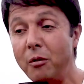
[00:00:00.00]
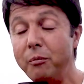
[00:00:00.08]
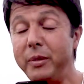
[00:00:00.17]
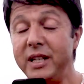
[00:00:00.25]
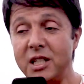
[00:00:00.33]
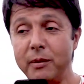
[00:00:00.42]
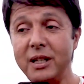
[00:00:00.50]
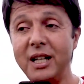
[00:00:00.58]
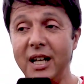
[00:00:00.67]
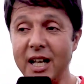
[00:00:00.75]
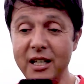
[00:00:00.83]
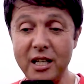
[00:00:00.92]
بالنسبه
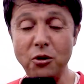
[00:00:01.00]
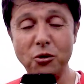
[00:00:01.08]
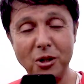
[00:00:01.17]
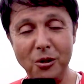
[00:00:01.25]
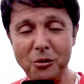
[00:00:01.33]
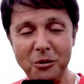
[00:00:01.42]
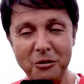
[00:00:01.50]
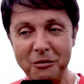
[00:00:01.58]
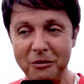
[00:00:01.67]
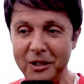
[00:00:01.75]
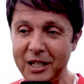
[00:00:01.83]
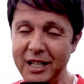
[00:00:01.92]
للدلاحه نتاع 2 كيلو
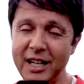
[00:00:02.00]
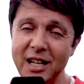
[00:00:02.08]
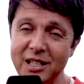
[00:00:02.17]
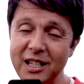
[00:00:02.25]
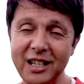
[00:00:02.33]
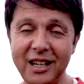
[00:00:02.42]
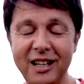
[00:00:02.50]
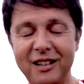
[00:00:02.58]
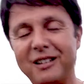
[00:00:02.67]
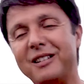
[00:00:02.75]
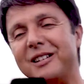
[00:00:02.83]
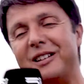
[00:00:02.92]
هي خاصها
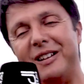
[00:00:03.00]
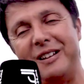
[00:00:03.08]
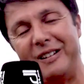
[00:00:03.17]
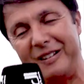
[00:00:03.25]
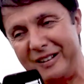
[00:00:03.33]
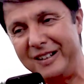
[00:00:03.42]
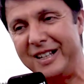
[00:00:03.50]
يلاه آه،